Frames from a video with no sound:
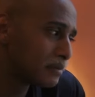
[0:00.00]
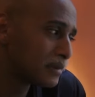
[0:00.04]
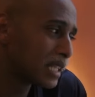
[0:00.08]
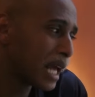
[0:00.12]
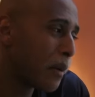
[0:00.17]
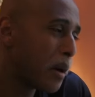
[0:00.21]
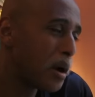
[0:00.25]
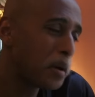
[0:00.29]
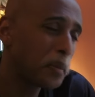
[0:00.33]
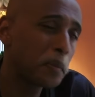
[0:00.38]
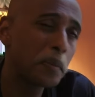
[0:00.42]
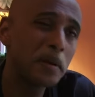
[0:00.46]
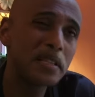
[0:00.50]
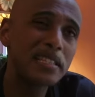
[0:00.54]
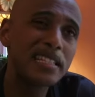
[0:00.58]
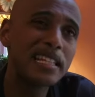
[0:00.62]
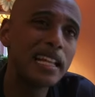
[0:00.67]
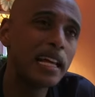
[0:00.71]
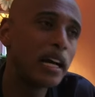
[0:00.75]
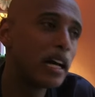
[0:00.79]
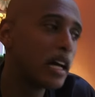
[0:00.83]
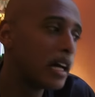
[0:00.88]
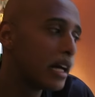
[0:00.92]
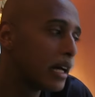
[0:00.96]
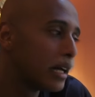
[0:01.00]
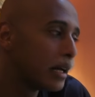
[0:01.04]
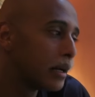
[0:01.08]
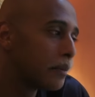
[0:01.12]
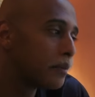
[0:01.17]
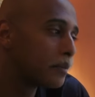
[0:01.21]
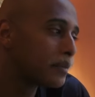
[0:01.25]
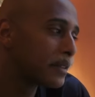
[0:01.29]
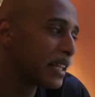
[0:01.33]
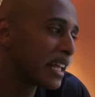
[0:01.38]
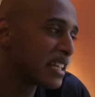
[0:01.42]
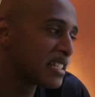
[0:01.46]
Der möchte ein bisschen, äh,
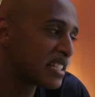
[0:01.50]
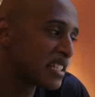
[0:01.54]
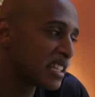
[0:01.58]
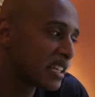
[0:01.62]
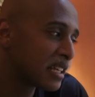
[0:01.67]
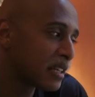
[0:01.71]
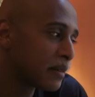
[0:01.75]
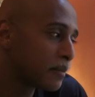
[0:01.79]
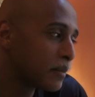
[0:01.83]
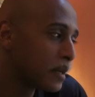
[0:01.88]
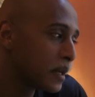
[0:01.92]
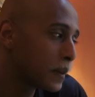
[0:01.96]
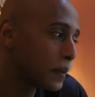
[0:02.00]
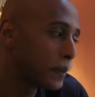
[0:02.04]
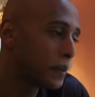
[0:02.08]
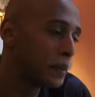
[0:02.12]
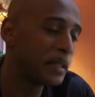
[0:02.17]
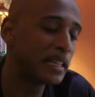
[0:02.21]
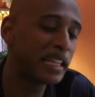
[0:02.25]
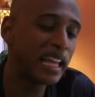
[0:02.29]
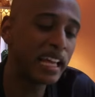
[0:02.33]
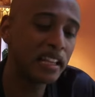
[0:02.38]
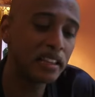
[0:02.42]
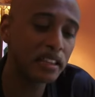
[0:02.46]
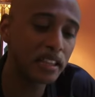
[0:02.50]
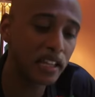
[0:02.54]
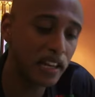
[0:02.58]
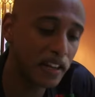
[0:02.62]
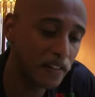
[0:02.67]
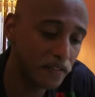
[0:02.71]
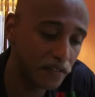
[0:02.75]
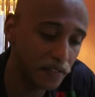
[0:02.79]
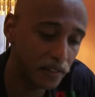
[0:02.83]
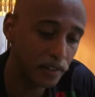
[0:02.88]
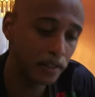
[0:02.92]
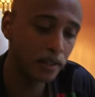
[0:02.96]
dass ich mich mit denen
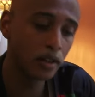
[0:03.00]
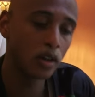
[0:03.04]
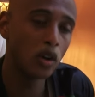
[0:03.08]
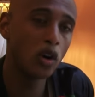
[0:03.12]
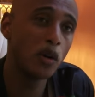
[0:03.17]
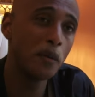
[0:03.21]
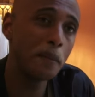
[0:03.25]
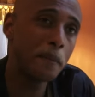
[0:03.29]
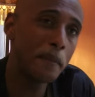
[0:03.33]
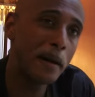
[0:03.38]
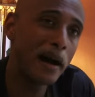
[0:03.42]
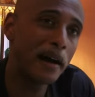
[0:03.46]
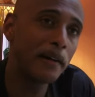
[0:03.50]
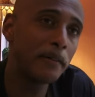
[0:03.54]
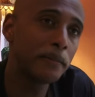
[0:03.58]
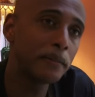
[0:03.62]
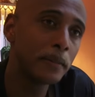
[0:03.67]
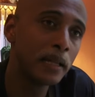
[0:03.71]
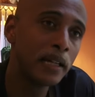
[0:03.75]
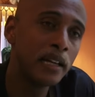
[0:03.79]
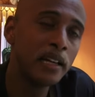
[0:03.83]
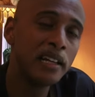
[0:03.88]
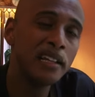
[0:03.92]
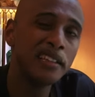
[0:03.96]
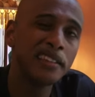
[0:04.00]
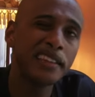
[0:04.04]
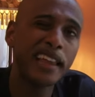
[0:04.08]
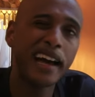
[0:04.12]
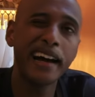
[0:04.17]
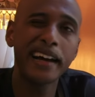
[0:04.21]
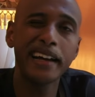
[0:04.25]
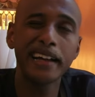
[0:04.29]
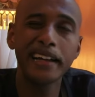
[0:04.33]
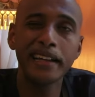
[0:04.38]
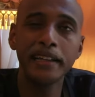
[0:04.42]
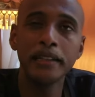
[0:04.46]
treffe und ein paar
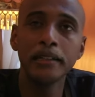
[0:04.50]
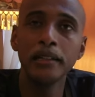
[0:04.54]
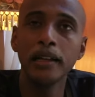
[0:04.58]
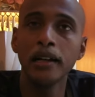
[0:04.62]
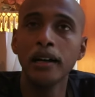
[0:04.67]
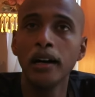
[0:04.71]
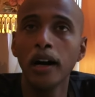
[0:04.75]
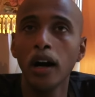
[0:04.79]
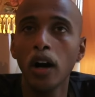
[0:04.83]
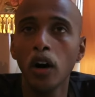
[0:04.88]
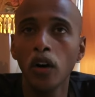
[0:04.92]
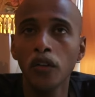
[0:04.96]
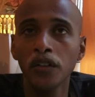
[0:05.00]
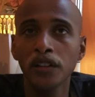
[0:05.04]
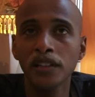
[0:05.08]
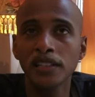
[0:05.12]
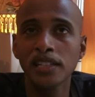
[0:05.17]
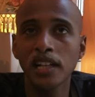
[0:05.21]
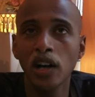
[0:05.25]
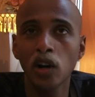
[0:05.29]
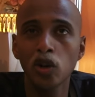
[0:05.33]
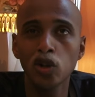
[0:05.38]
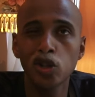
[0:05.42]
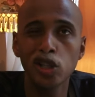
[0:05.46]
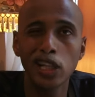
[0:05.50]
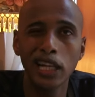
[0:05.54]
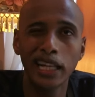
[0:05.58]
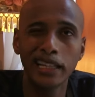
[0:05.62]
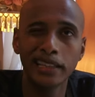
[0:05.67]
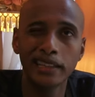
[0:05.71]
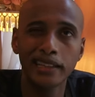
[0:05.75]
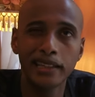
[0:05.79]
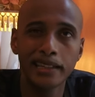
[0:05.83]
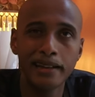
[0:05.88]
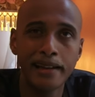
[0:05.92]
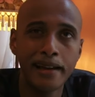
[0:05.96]
Tage in äh,
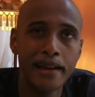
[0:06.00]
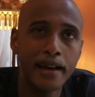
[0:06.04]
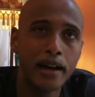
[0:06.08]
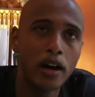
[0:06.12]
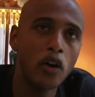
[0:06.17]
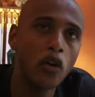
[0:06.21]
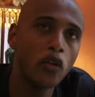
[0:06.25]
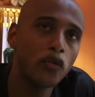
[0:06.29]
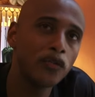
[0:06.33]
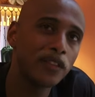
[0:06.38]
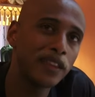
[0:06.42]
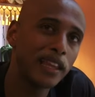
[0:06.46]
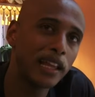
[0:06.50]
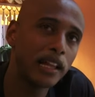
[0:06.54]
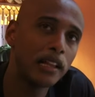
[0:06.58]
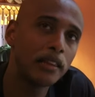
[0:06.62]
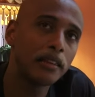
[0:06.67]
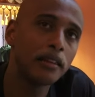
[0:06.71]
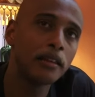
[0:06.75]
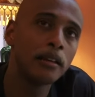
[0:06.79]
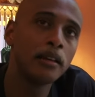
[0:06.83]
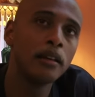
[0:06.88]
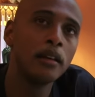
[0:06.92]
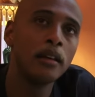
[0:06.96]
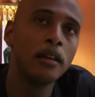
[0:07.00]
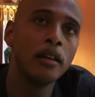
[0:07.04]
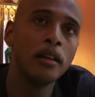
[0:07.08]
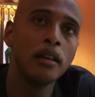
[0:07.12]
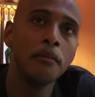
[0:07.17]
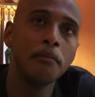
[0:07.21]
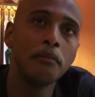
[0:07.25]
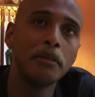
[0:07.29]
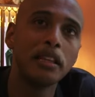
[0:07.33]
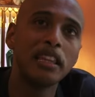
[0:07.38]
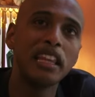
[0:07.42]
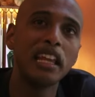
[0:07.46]
Ausland Aufenthalt
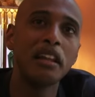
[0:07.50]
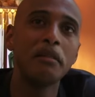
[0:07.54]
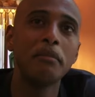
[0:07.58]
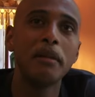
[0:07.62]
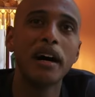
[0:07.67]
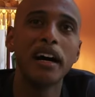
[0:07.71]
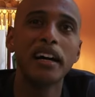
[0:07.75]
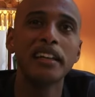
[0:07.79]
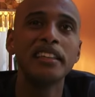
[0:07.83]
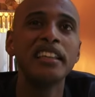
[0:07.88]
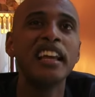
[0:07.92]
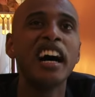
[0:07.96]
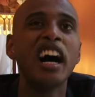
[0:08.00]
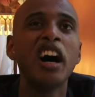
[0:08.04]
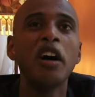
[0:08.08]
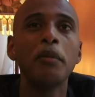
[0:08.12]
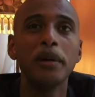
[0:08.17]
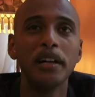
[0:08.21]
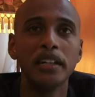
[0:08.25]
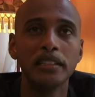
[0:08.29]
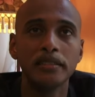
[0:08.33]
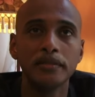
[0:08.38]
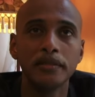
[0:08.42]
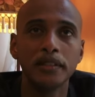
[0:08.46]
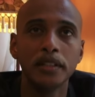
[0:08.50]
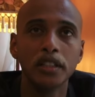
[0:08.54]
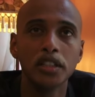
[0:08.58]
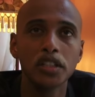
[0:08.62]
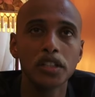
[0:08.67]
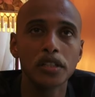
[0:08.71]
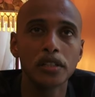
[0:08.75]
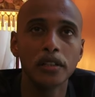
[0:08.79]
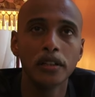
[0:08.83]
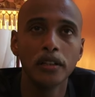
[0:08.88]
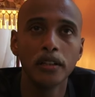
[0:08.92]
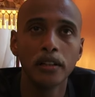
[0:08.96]
mit denen machen Arbeit,
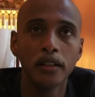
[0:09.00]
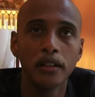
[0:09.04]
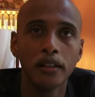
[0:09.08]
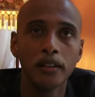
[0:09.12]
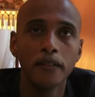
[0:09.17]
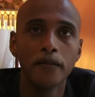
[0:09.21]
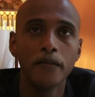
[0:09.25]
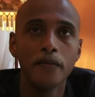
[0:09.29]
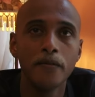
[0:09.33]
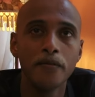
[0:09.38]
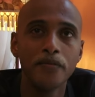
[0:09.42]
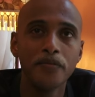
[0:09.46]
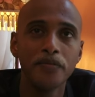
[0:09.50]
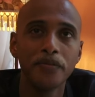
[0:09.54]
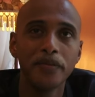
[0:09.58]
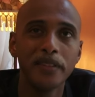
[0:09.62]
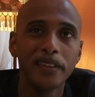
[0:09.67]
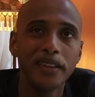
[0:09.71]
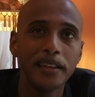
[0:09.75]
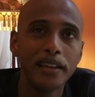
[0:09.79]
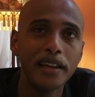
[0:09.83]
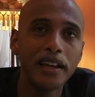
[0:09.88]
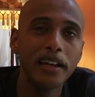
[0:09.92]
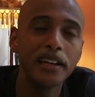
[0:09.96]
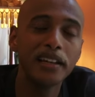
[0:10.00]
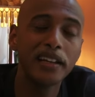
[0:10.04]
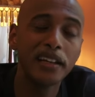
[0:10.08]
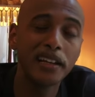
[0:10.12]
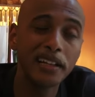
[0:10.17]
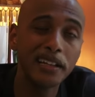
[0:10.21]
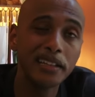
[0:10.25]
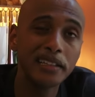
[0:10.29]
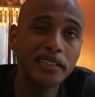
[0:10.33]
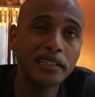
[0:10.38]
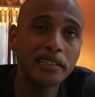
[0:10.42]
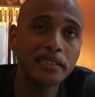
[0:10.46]
weißt du? Ja, cool. Ja,
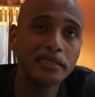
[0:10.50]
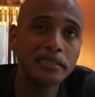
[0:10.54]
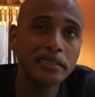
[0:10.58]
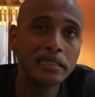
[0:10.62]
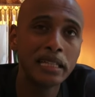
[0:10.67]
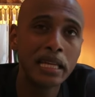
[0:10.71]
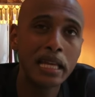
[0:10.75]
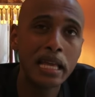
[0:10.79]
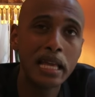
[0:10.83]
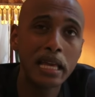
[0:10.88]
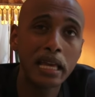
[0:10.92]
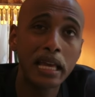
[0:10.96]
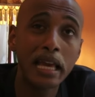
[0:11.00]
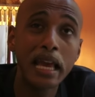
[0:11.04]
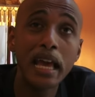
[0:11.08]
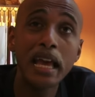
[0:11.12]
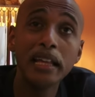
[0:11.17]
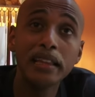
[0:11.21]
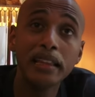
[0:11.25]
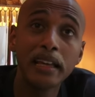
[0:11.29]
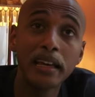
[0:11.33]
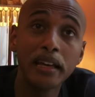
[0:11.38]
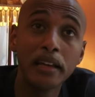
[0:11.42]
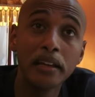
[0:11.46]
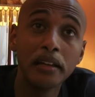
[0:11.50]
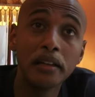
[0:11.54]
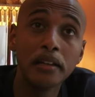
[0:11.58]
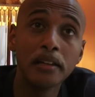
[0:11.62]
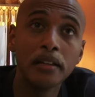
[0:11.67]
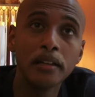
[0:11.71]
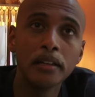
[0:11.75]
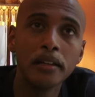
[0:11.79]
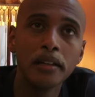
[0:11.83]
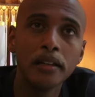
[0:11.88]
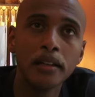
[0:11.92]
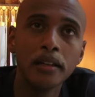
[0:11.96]
ja. Geht. Ey. Äh.
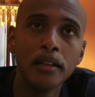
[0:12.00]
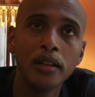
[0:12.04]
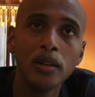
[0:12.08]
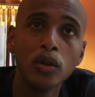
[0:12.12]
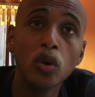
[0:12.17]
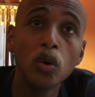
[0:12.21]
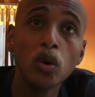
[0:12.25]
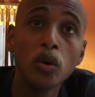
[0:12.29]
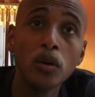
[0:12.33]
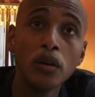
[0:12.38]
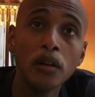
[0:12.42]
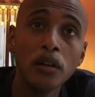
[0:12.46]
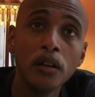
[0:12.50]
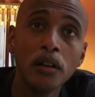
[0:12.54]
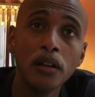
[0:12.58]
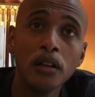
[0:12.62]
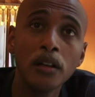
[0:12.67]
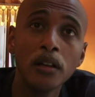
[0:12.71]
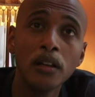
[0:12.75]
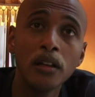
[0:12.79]
Du?